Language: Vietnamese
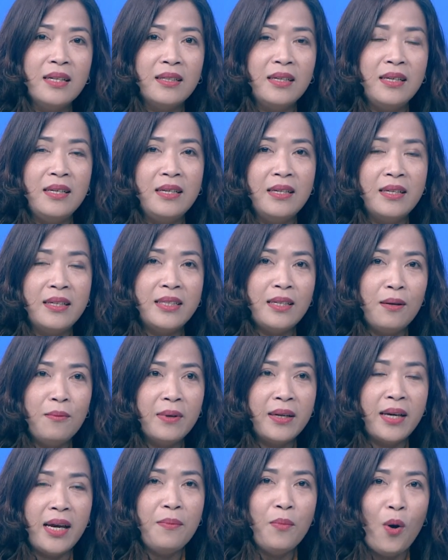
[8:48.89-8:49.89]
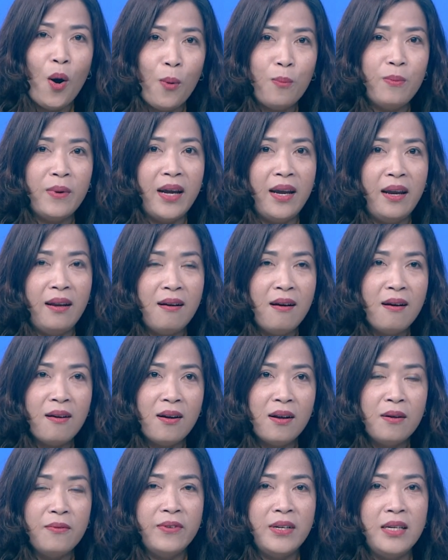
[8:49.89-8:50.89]
thì trong cái bột này nó
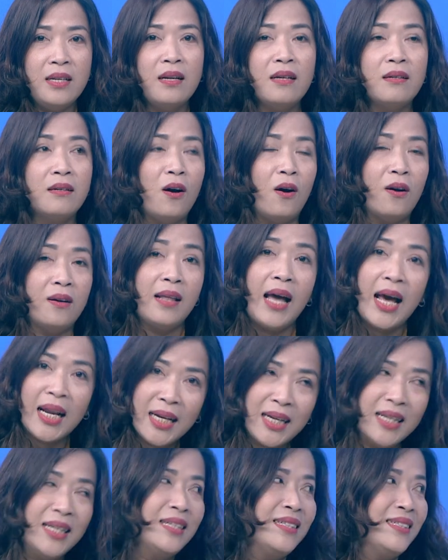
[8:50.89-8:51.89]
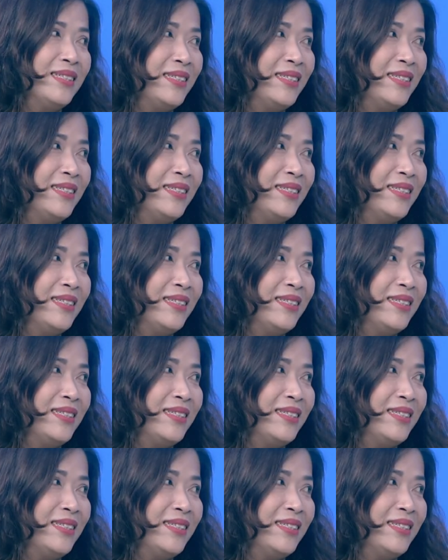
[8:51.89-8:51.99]
có vị ngọt thanh